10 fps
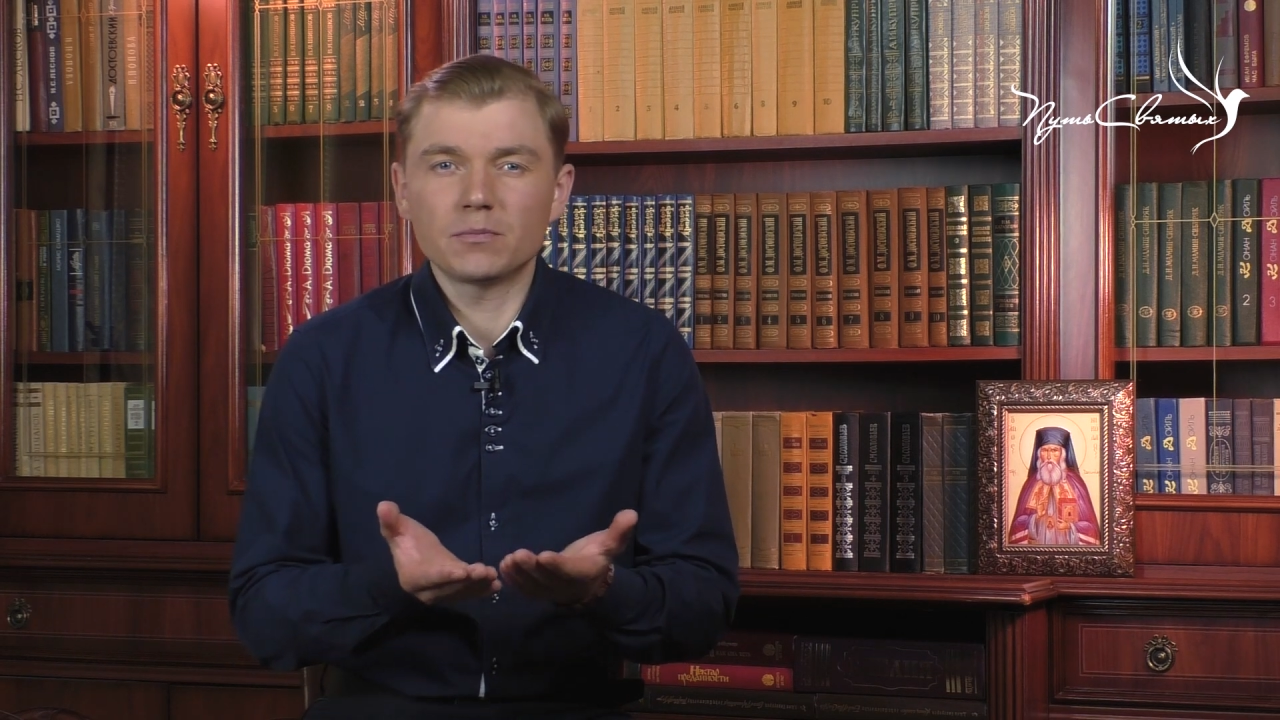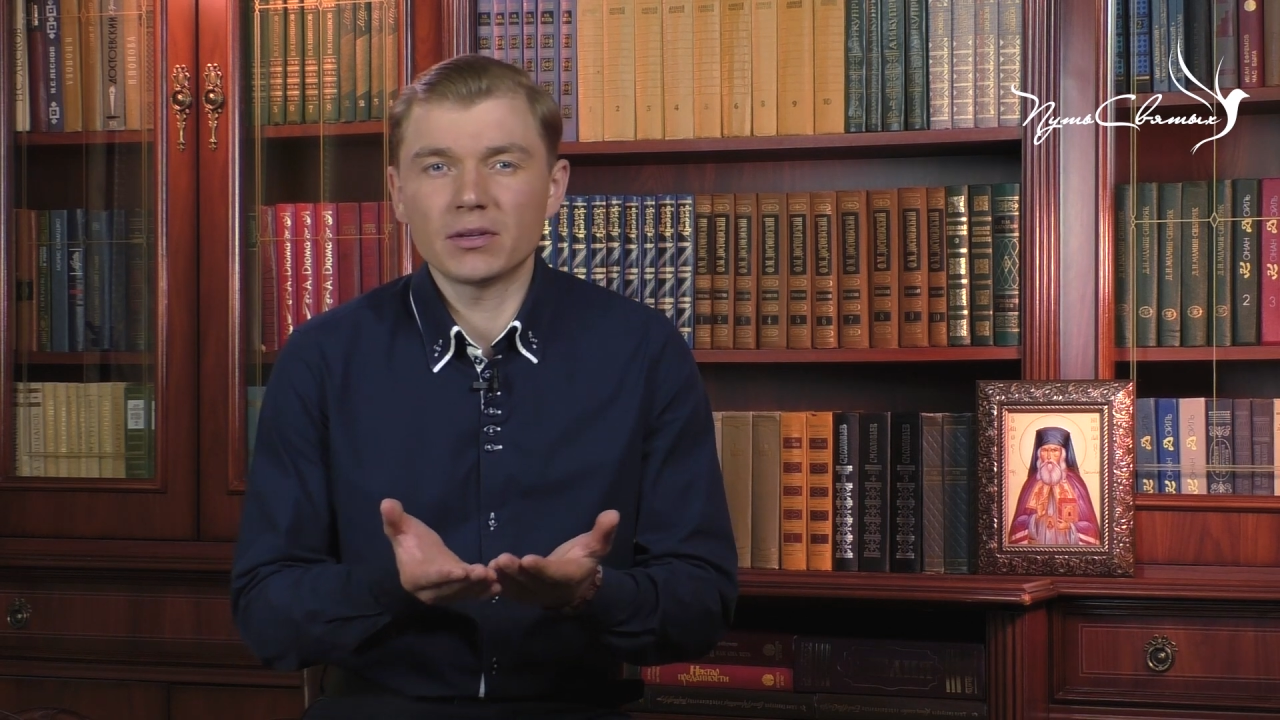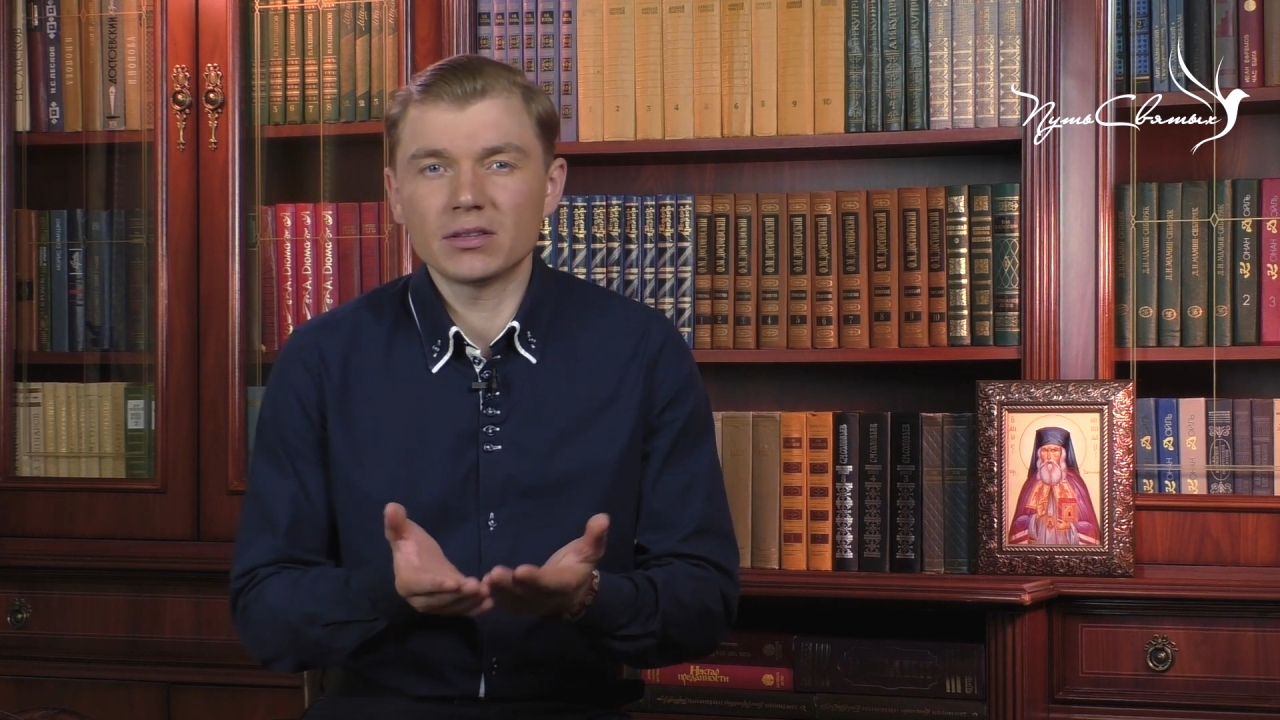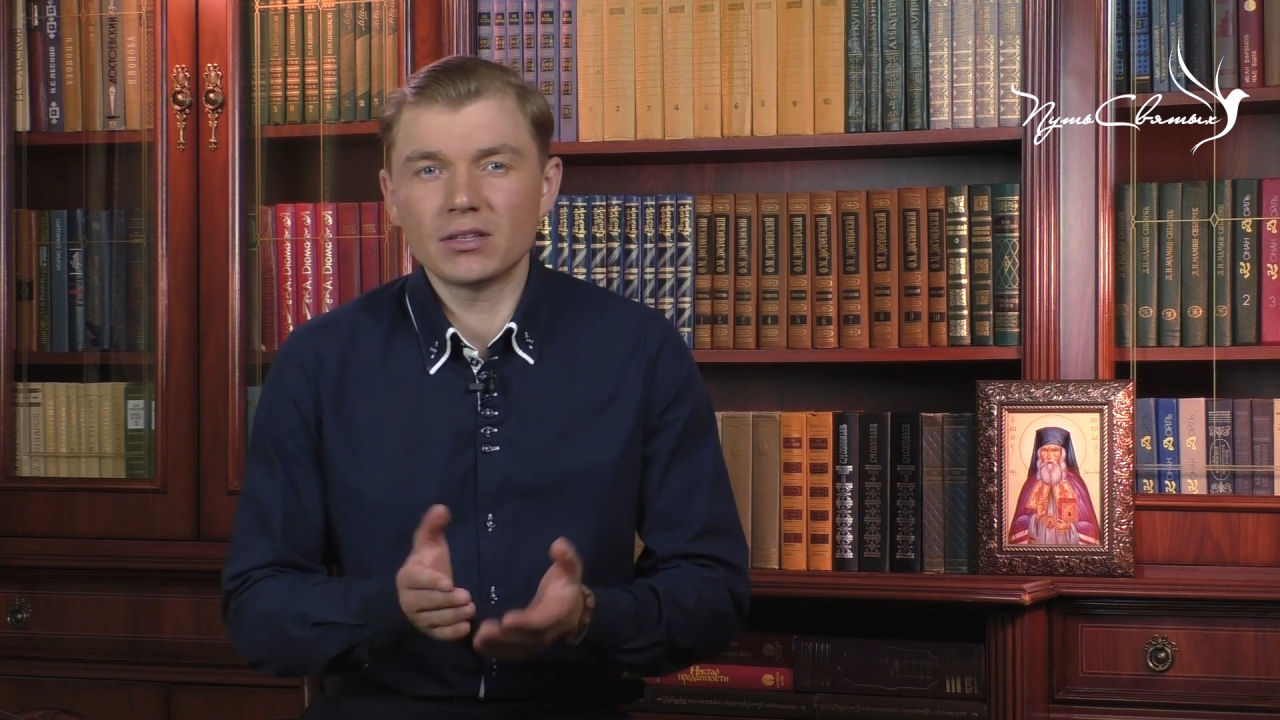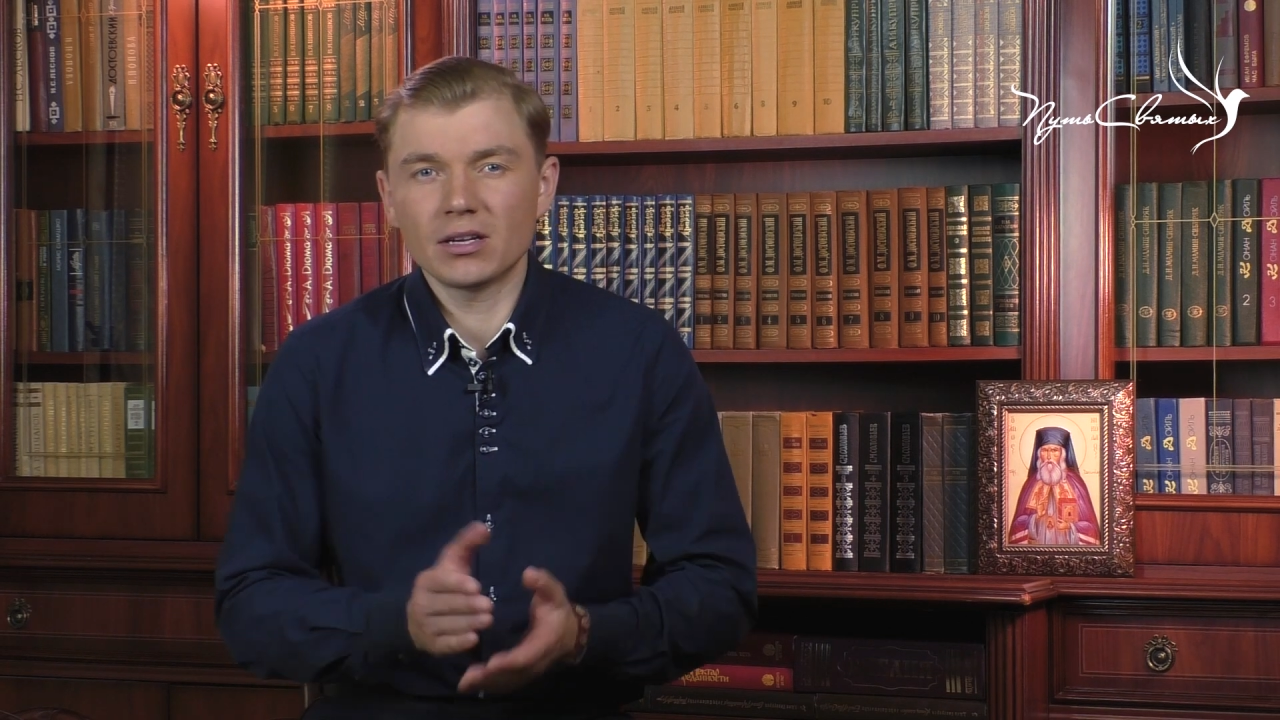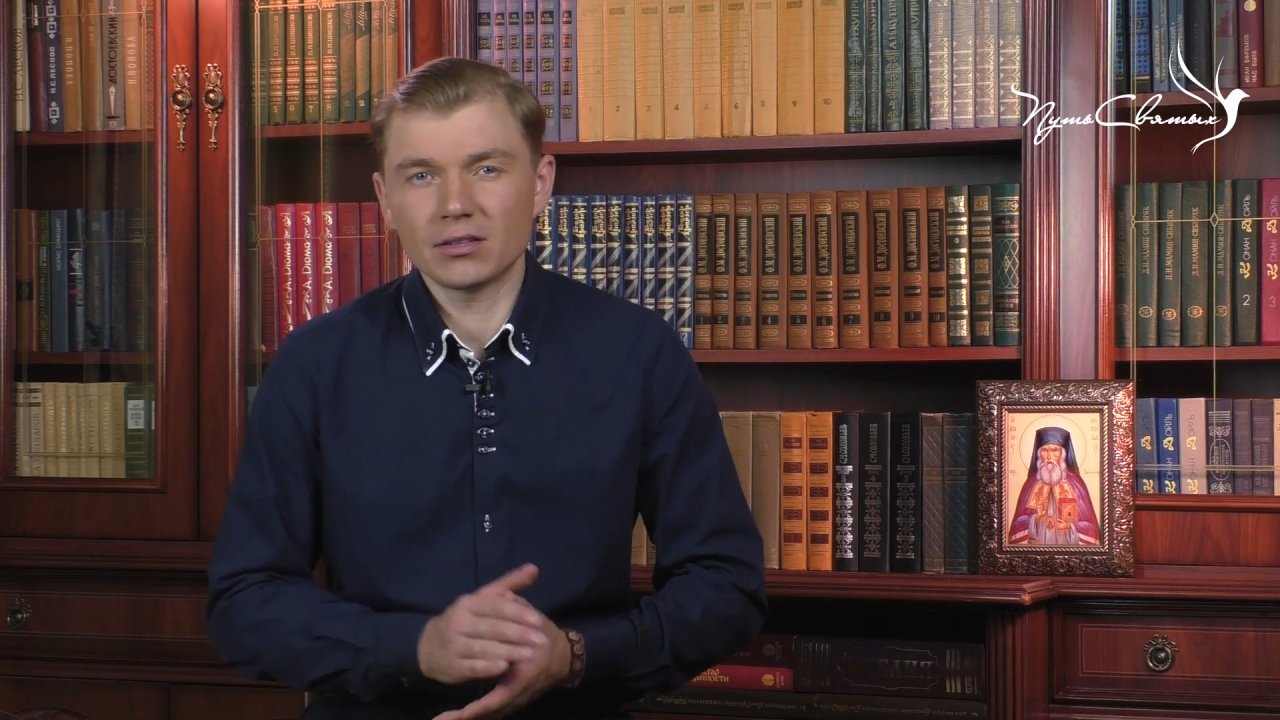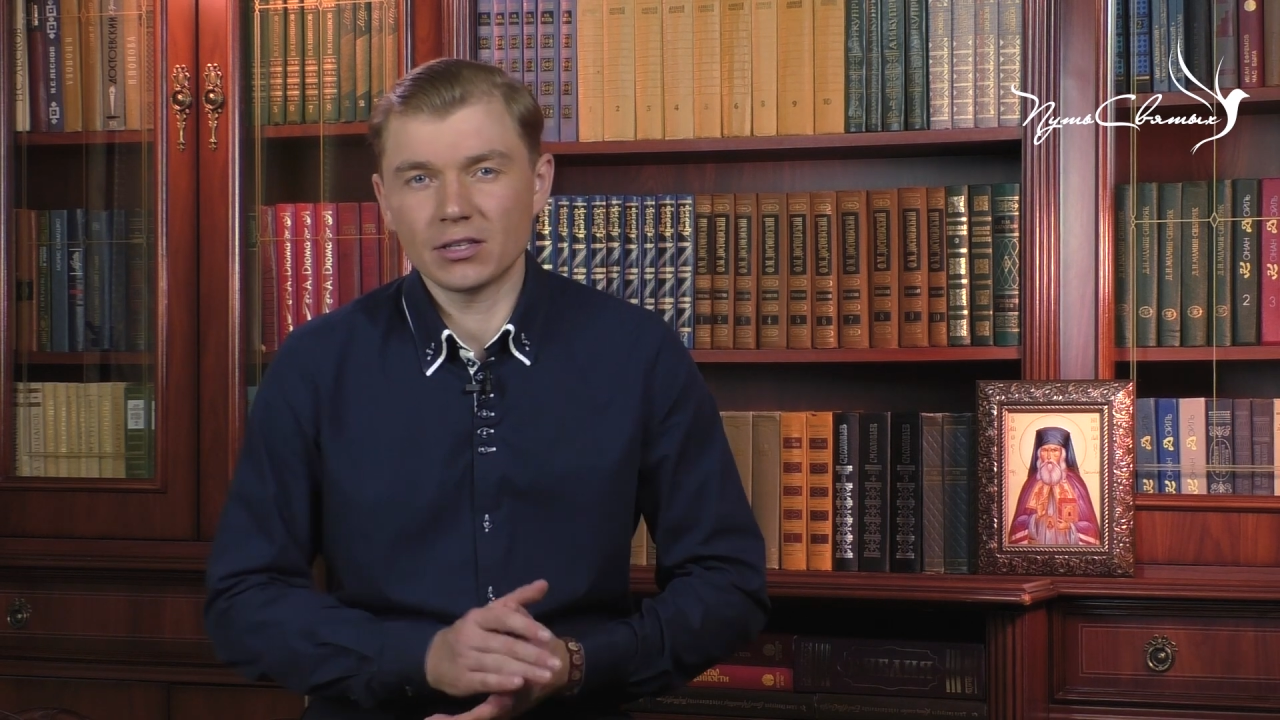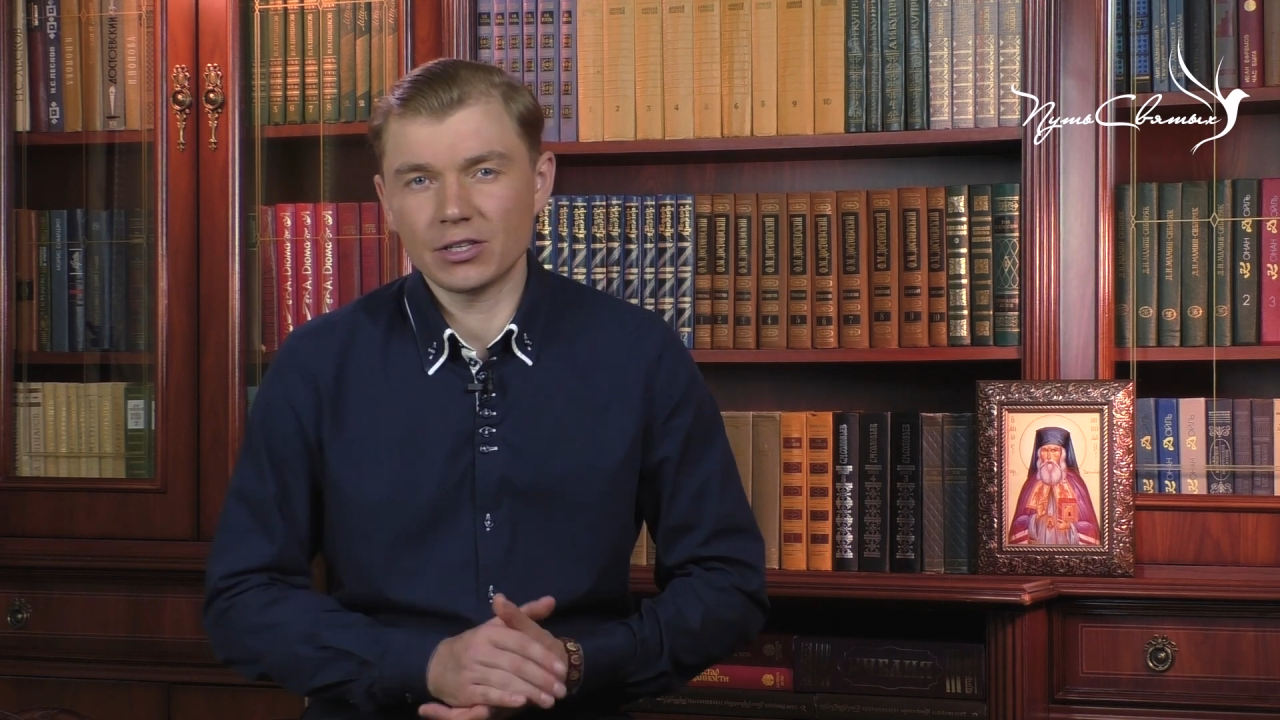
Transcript: спонтанное